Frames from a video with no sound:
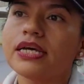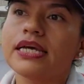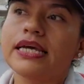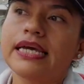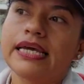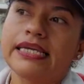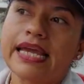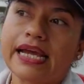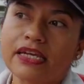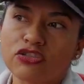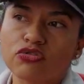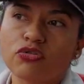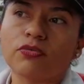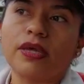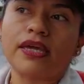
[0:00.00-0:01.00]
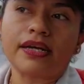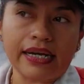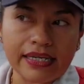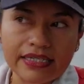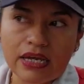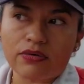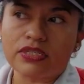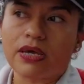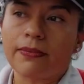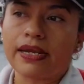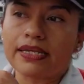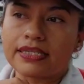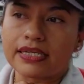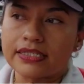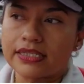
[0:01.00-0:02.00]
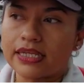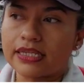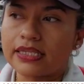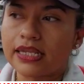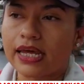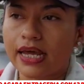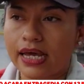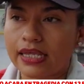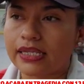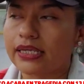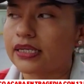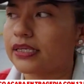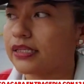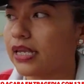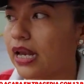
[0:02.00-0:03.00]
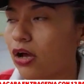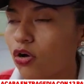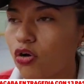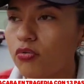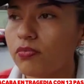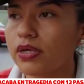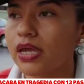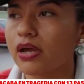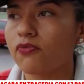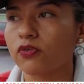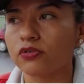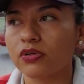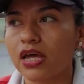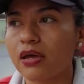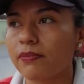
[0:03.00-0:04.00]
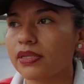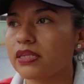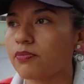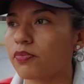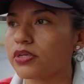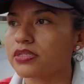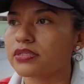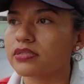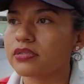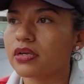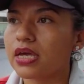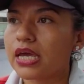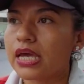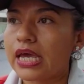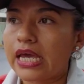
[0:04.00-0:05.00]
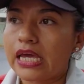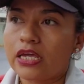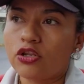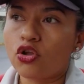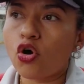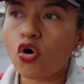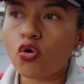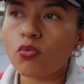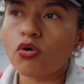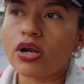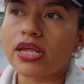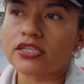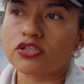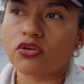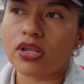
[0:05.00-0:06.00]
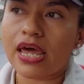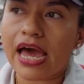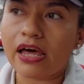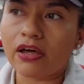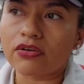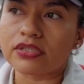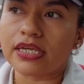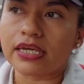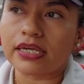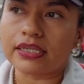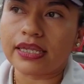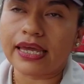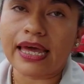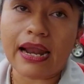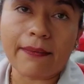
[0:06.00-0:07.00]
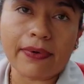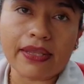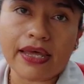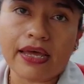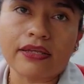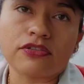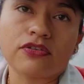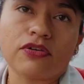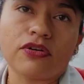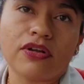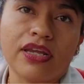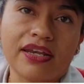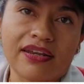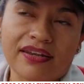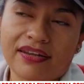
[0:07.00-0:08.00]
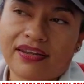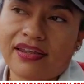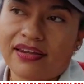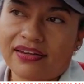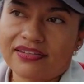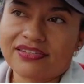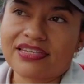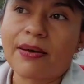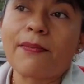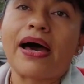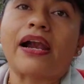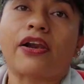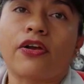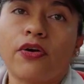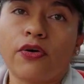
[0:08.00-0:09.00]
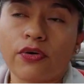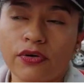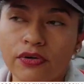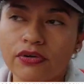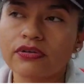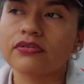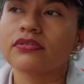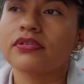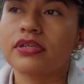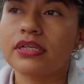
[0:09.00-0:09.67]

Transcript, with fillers: ya que estuvo bien, regresamos a ver este accidente de acá de, la combi. Afortunadamente, pues no hubo lesionados de, gravedad, solo el, el ¿no?